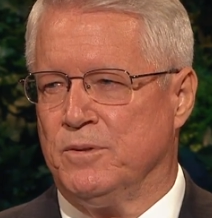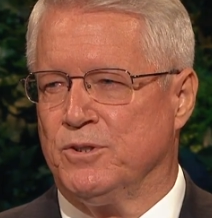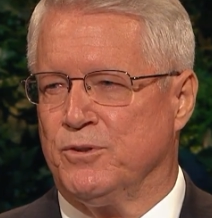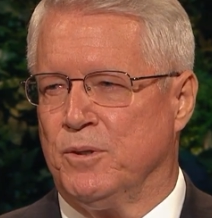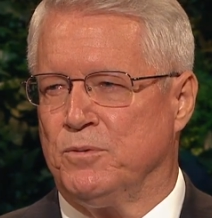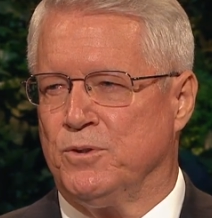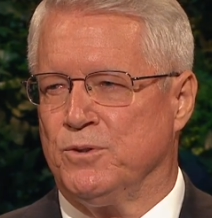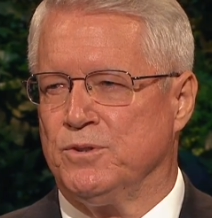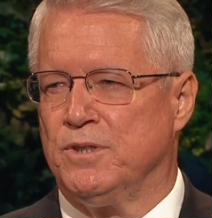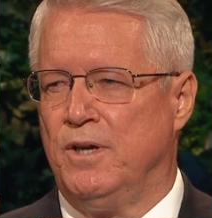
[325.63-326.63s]
頻繁
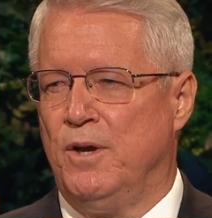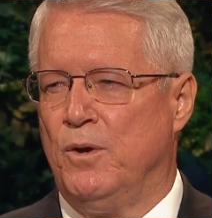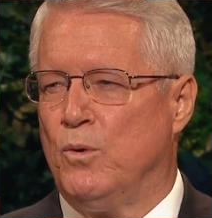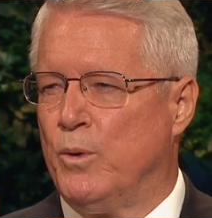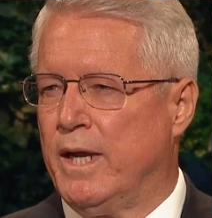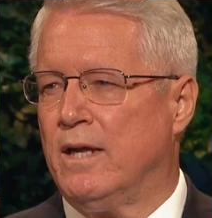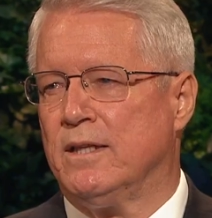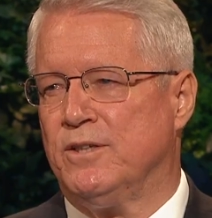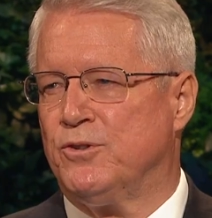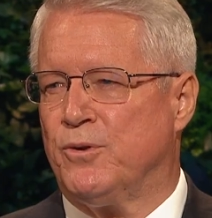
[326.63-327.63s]
に参加することにつ
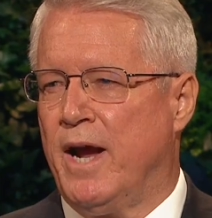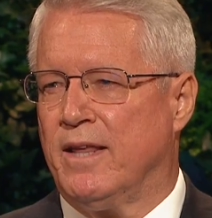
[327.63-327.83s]
いて